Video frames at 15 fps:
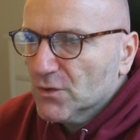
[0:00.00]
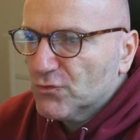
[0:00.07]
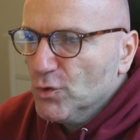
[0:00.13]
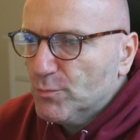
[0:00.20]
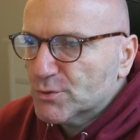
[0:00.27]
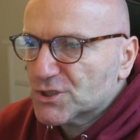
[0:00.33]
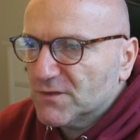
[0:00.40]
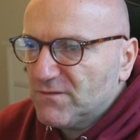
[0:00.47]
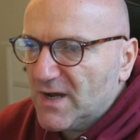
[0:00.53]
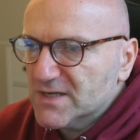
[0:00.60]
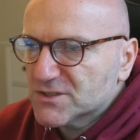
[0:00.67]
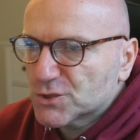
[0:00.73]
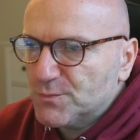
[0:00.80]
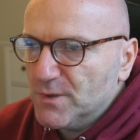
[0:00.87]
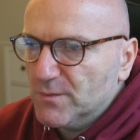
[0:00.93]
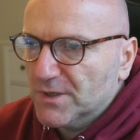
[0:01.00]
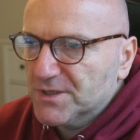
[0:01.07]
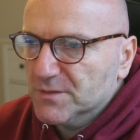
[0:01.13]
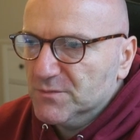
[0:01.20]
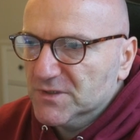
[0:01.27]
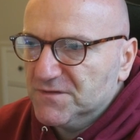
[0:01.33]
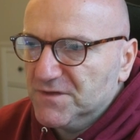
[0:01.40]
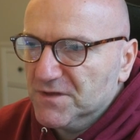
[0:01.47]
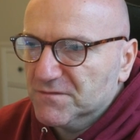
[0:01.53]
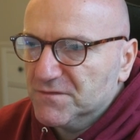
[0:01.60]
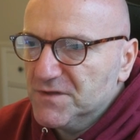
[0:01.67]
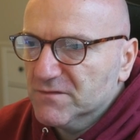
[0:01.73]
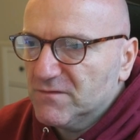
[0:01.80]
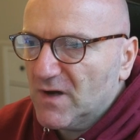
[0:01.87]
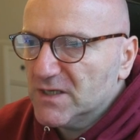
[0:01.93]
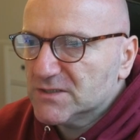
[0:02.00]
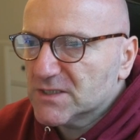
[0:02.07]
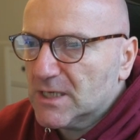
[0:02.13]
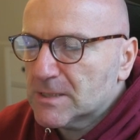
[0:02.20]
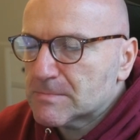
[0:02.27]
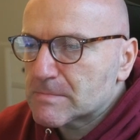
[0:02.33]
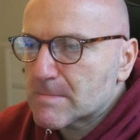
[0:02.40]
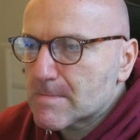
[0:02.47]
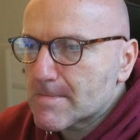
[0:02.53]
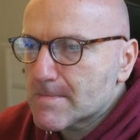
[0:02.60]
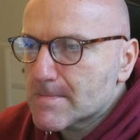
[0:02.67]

Typischerweise spielt man hier mit D4 weiter,